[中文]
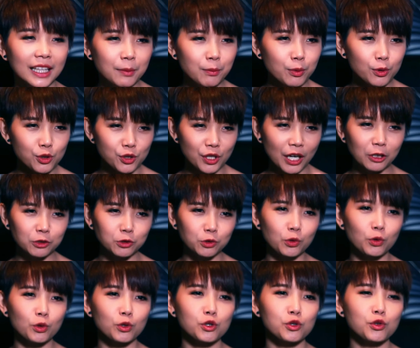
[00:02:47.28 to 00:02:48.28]
你不需要
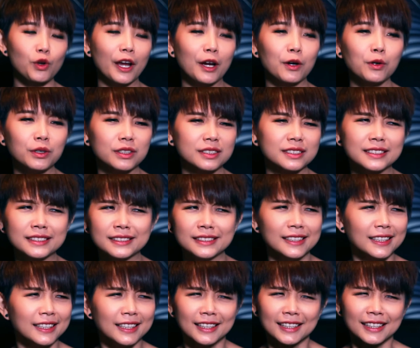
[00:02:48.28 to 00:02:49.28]
多帅或者是
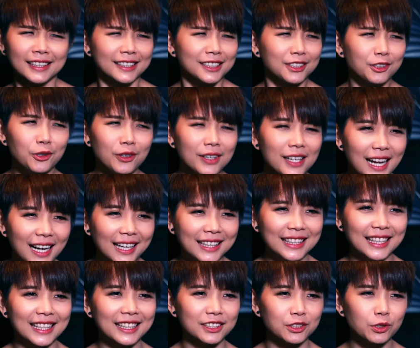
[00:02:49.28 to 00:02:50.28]
多
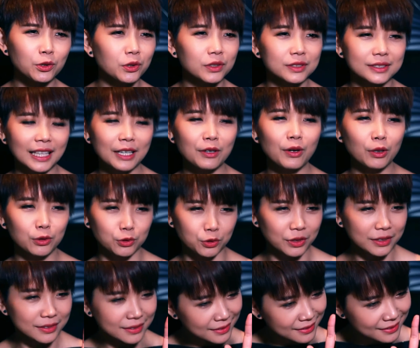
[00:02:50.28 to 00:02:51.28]
亮眼、多有才华，我
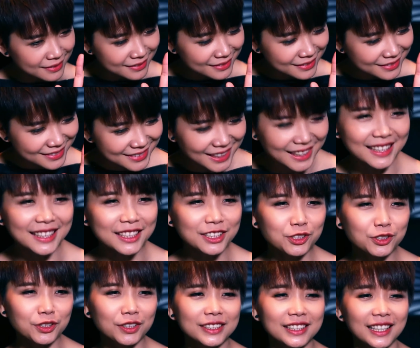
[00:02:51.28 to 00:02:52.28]
觉得第一
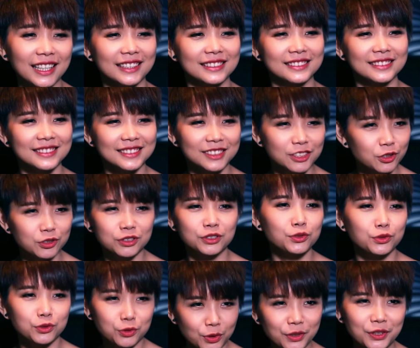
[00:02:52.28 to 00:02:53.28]
顺眼就
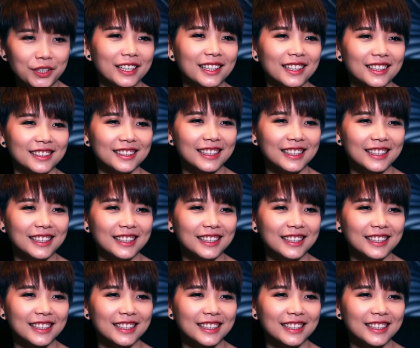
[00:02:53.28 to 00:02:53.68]
顺眼了，